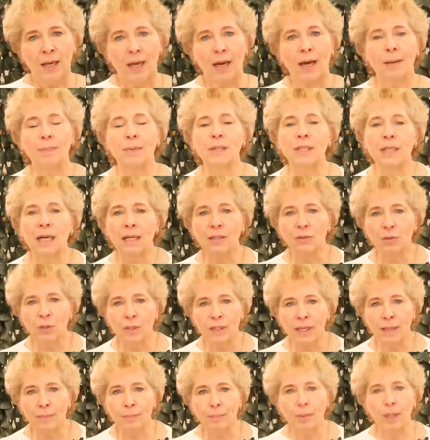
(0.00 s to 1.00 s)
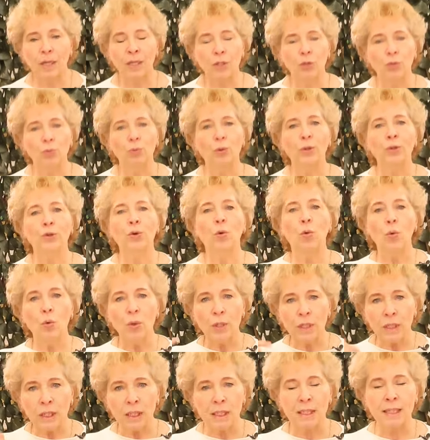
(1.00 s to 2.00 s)
Habe ich also Temperaturen
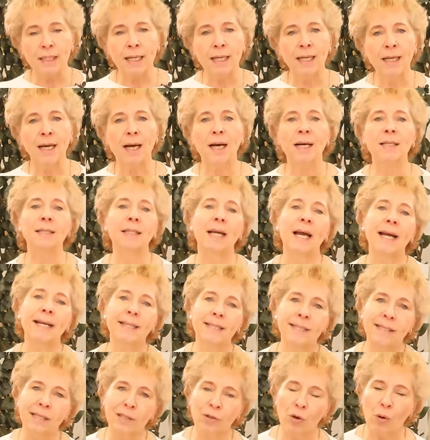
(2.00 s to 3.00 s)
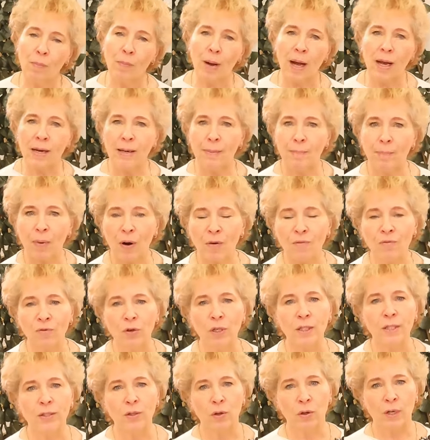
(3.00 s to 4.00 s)
unter 10 Grad, reicht die normale
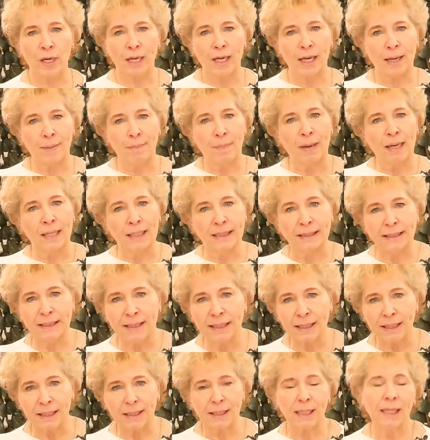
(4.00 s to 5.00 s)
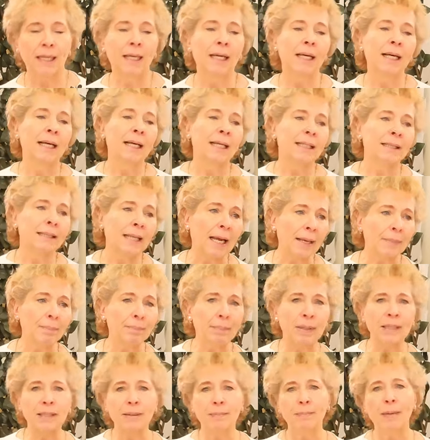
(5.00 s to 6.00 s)
Baumwollsocke eben halt nicht. Dann
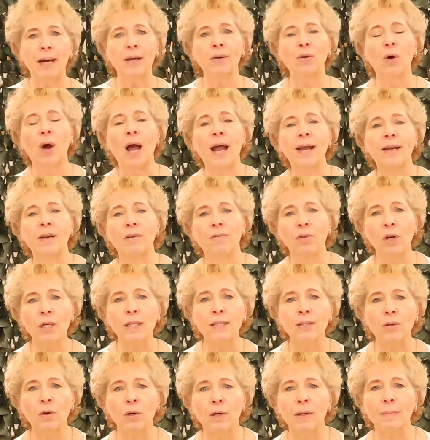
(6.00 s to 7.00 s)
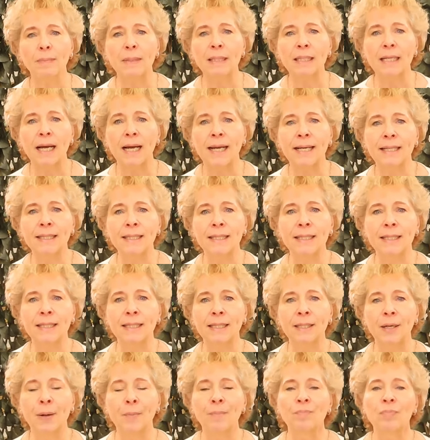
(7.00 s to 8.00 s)
bitte mal noch eine Wollsocke mit
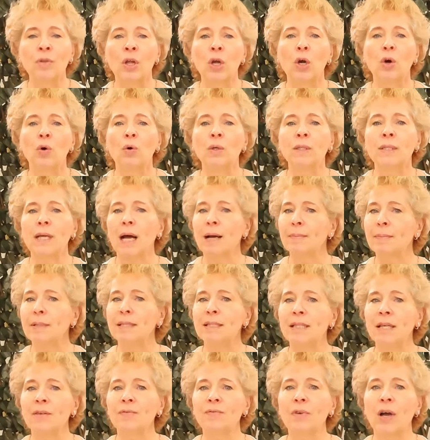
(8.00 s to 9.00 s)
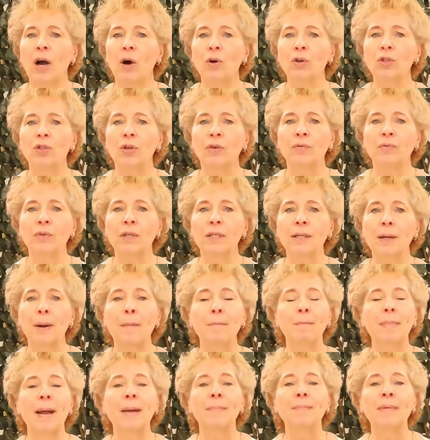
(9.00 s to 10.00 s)
reinziehen. Und damit sind wir auch schon wieder
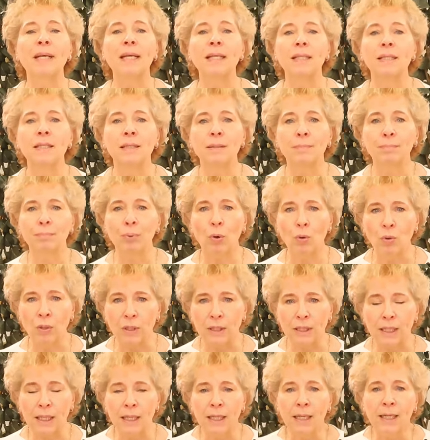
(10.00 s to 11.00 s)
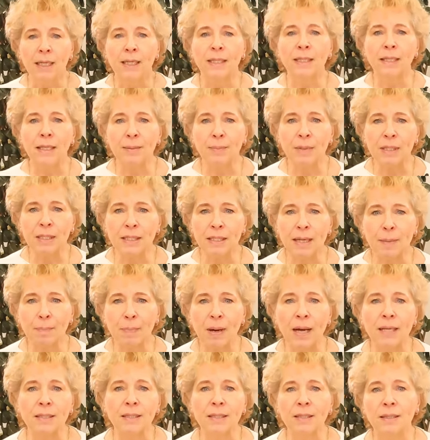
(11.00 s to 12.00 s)
beim nächsten Punkt, nämlich der
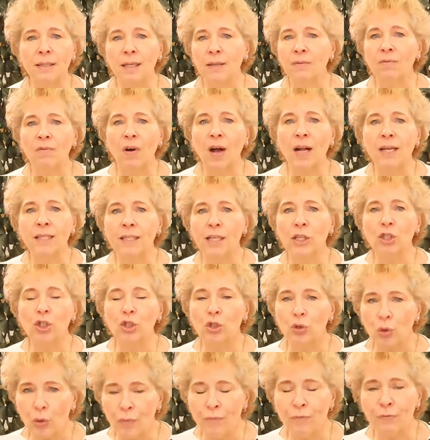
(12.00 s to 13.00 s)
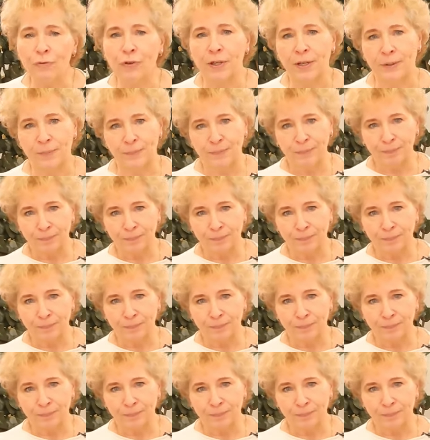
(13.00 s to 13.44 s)
passenden Wahl der Strümpfe.